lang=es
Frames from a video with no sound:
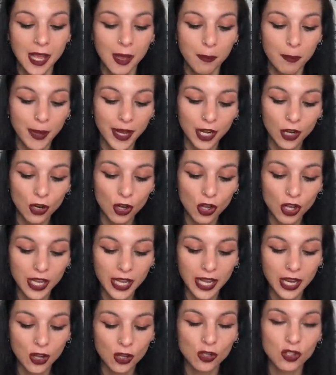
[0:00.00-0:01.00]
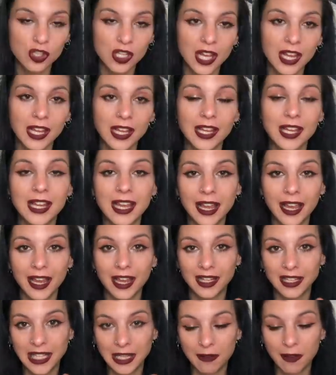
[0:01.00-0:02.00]
pero lo que conseguí que
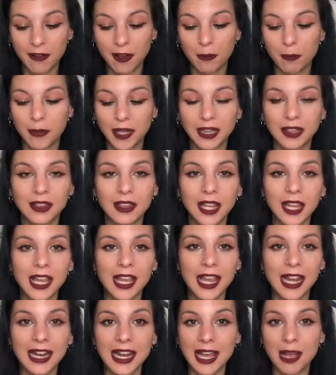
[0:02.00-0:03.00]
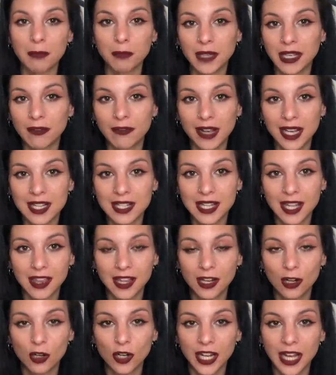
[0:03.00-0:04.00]
llevaba en mente era mi base de
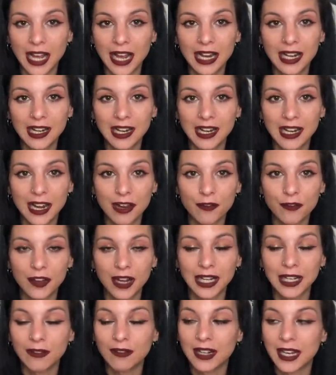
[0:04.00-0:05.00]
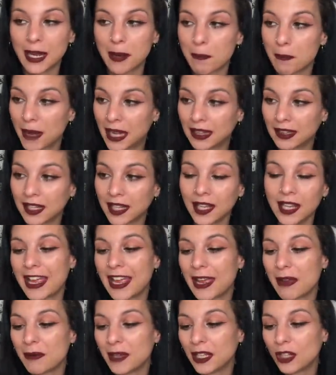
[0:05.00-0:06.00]
L'Oreal, la infalible mate.
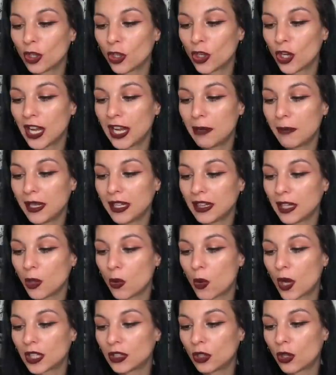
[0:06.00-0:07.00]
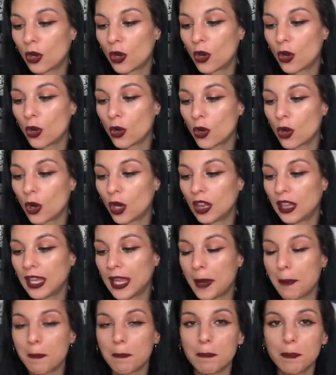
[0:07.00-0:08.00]
Eh, mi tono es el 24
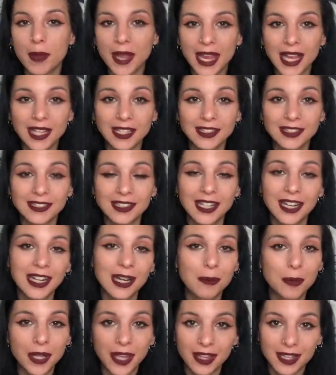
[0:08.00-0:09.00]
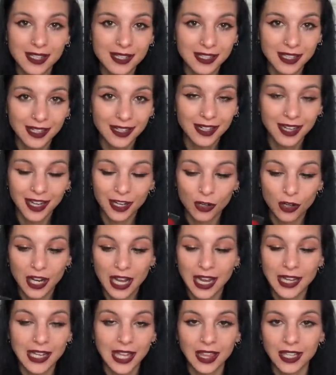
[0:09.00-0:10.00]
Golden Base, que les voy a decir que no les
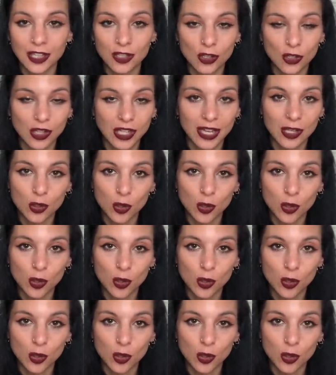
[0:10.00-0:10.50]
haya dicho ya